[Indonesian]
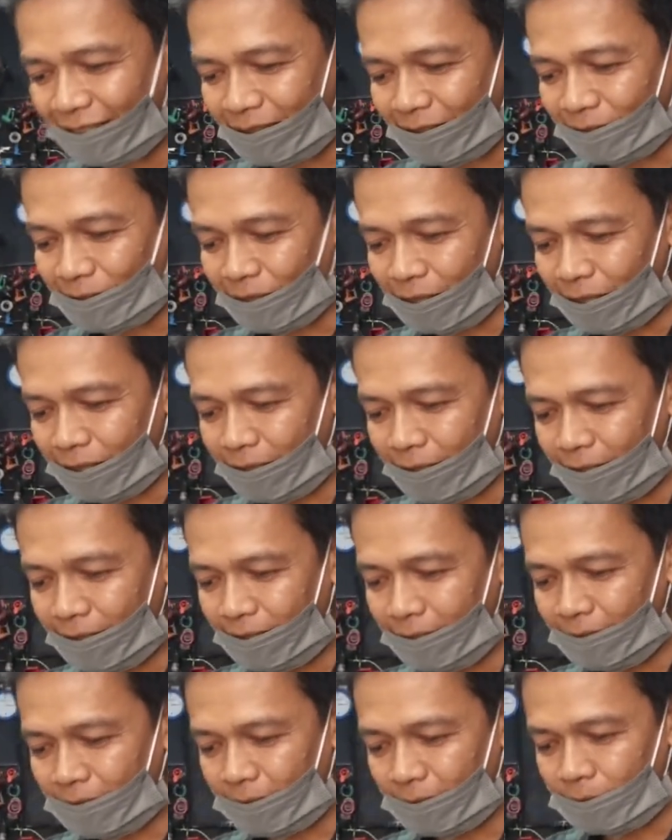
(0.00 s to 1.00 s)
kita
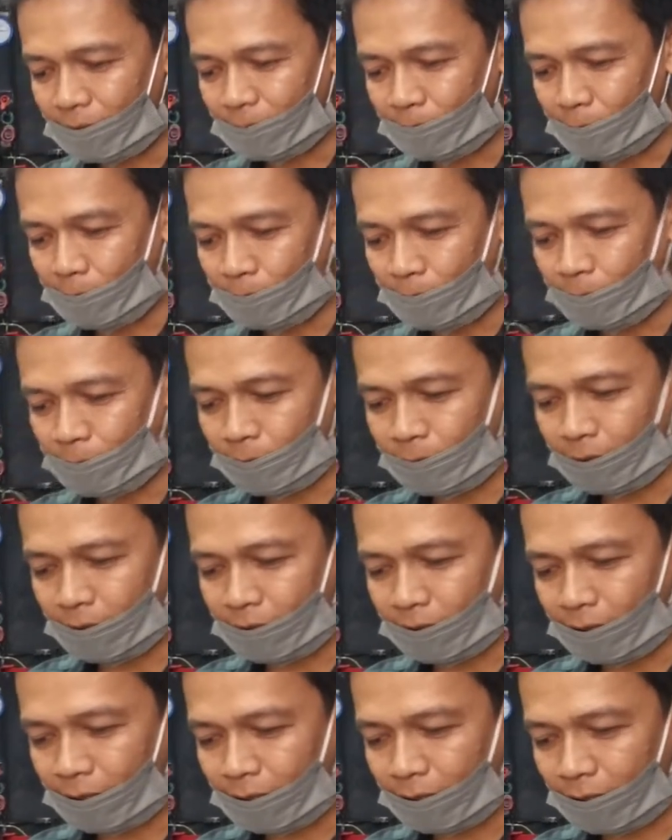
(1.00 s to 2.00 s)
training dari sebelum itu
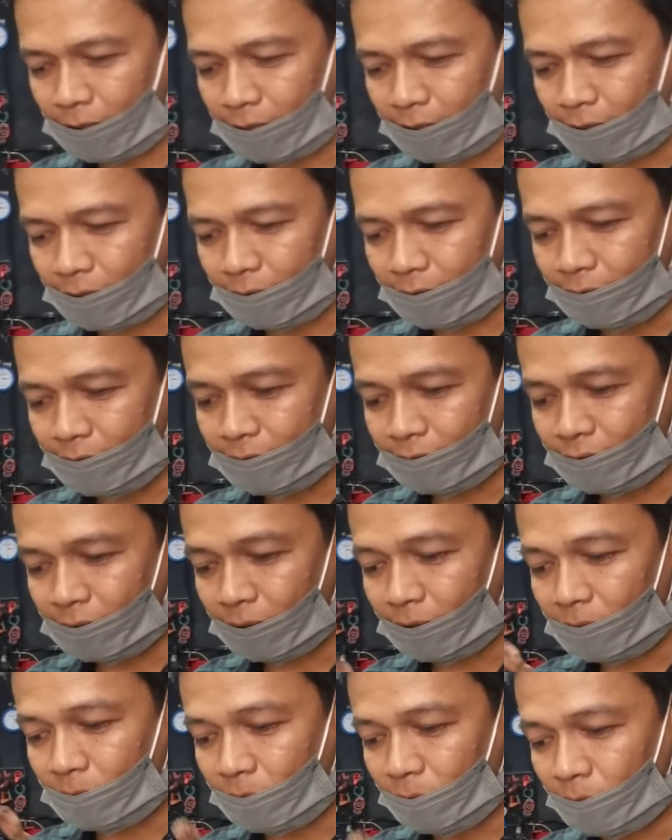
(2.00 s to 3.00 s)
kita
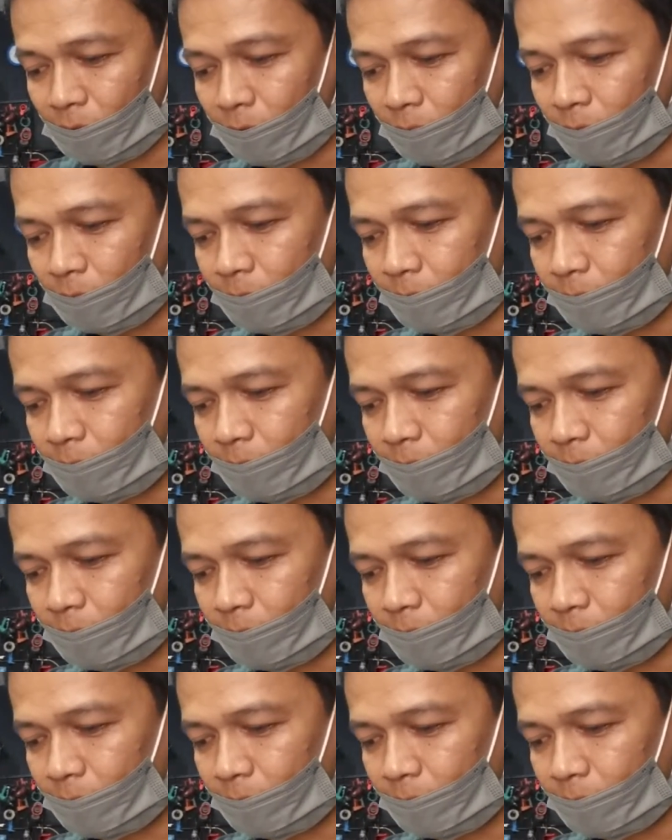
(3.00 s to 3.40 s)
install dulu